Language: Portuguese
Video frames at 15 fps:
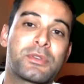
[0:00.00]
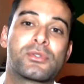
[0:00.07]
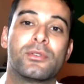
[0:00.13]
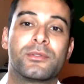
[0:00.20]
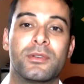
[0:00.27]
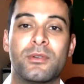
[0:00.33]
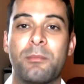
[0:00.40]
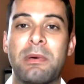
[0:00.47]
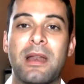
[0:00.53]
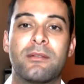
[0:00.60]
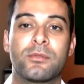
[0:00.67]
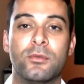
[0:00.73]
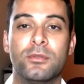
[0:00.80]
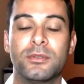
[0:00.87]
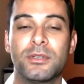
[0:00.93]
soltando uma
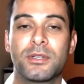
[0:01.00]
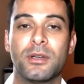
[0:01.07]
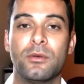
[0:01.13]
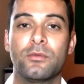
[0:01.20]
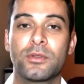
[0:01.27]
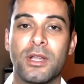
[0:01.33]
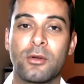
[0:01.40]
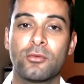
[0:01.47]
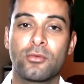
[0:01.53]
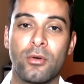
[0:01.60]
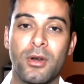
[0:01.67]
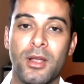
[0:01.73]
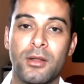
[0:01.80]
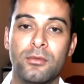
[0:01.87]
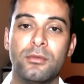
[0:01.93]
palavra ou outra, então eu vou estar tá
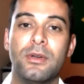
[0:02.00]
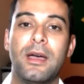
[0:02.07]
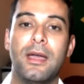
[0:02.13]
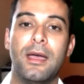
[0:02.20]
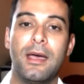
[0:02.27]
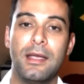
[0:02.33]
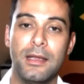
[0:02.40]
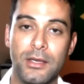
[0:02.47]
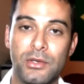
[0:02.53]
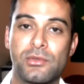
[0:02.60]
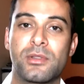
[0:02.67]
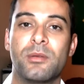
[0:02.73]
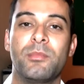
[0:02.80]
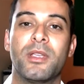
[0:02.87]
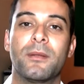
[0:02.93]
controlando isso
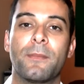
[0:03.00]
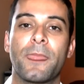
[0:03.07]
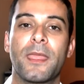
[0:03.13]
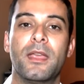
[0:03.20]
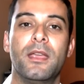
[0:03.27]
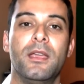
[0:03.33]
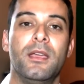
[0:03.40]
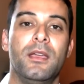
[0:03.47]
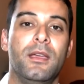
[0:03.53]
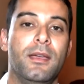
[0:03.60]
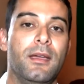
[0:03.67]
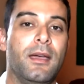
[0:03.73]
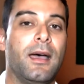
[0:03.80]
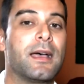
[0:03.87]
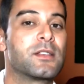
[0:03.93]
também.
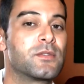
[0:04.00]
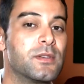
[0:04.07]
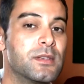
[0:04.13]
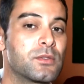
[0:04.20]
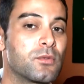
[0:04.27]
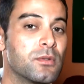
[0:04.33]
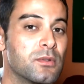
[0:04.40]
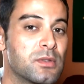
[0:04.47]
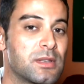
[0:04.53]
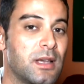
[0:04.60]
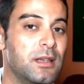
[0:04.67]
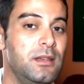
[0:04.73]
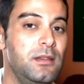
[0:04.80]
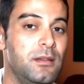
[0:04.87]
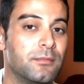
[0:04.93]
Às vezes quando eu
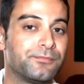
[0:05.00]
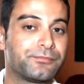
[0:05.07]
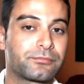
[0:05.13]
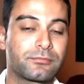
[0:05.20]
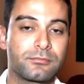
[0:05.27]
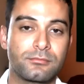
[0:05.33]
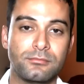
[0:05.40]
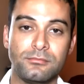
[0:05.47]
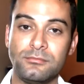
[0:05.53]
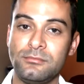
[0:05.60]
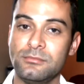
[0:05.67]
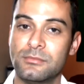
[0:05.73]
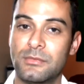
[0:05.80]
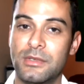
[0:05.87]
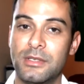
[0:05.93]
sair,
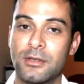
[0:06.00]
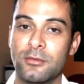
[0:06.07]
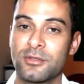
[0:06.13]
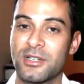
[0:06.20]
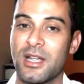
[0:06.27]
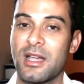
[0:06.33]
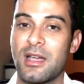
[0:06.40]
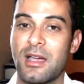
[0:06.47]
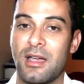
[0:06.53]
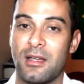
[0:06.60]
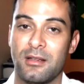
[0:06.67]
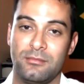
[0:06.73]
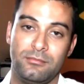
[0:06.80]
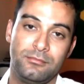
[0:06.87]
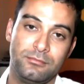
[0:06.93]
e eu
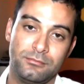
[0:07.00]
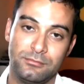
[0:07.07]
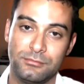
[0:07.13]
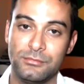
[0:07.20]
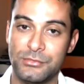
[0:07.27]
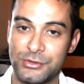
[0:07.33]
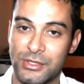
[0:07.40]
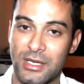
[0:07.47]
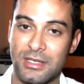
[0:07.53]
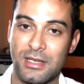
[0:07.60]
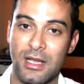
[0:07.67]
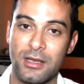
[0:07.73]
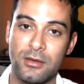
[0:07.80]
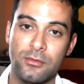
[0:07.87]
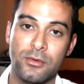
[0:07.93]
já já
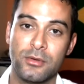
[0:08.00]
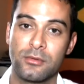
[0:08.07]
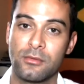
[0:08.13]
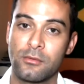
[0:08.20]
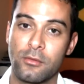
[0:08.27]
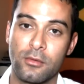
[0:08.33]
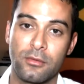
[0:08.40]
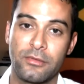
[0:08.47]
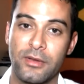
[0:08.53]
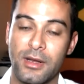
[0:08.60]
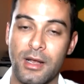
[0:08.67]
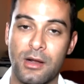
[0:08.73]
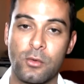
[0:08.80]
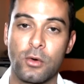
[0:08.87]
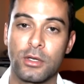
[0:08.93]
saiu e eu não vou
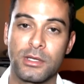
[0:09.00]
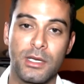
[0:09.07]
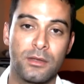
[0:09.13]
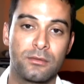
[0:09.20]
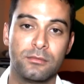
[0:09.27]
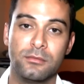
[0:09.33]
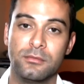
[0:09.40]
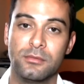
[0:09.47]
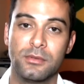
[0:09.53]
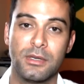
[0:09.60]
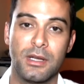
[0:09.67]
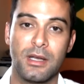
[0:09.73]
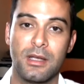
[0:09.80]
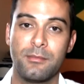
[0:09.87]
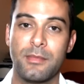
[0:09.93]
ficar cortando
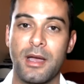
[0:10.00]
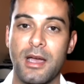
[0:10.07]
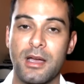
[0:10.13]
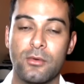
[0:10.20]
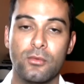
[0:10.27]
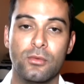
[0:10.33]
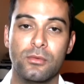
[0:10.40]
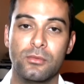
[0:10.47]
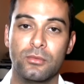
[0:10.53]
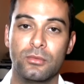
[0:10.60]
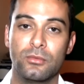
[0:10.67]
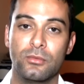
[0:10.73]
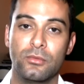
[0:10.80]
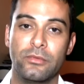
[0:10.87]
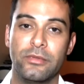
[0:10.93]
a o,
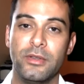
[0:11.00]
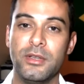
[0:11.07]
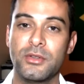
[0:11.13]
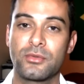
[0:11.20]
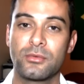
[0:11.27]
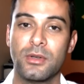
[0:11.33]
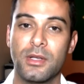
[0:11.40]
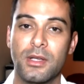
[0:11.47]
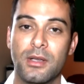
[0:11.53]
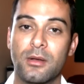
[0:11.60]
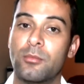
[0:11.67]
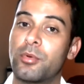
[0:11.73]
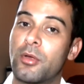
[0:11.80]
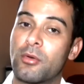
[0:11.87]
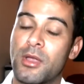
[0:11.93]
o vídeo,
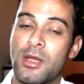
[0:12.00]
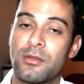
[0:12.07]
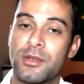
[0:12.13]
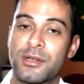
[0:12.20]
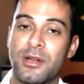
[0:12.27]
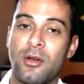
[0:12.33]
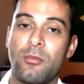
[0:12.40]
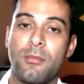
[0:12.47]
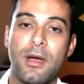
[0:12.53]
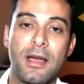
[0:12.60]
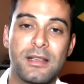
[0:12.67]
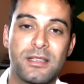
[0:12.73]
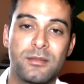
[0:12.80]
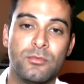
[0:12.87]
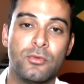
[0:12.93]
porque eu quero deixar o
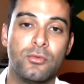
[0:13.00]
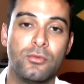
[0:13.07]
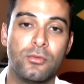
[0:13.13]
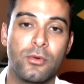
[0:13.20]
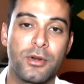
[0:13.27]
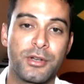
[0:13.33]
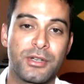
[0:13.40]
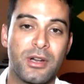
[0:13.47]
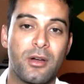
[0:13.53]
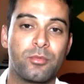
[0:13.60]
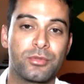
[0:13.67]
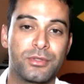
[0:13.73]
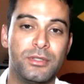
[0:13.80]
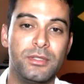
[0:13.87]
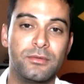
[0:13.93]
máximo original
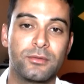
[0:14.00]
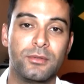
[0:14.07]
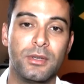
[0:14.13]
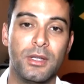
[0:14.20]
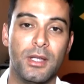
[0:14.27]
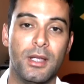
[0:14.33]
possível,